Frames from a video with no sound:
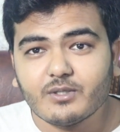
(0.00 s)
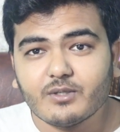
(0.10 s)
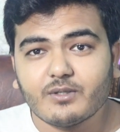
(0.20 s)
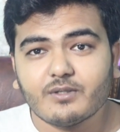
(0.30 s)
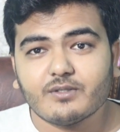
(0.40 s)

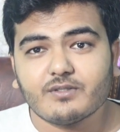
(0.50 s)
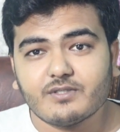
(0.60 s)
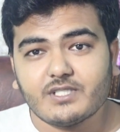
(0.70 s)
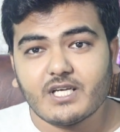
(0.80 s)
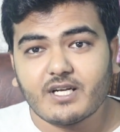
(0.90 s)
তো
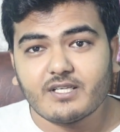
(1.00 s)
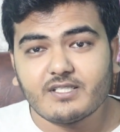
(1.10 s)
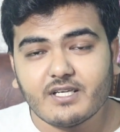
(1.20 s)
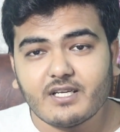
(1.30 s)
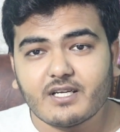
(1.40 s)
যারা
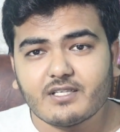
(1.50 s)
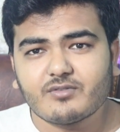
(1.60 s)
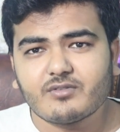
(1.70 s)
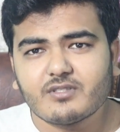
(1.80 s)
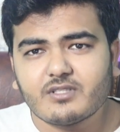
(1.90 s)
যেখানে কাজ
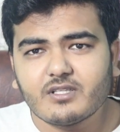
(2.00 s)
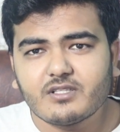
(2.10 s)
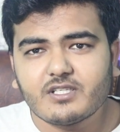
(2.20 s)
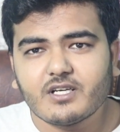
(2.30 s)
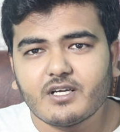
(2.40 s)

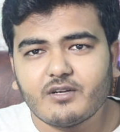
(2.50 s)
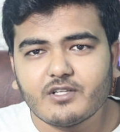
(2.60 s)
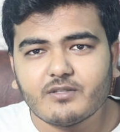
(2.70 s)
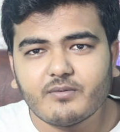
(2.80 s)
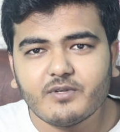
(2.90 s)
করতেছেন সেখানে
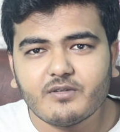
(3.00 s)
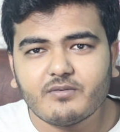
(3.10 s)
হয়তো বা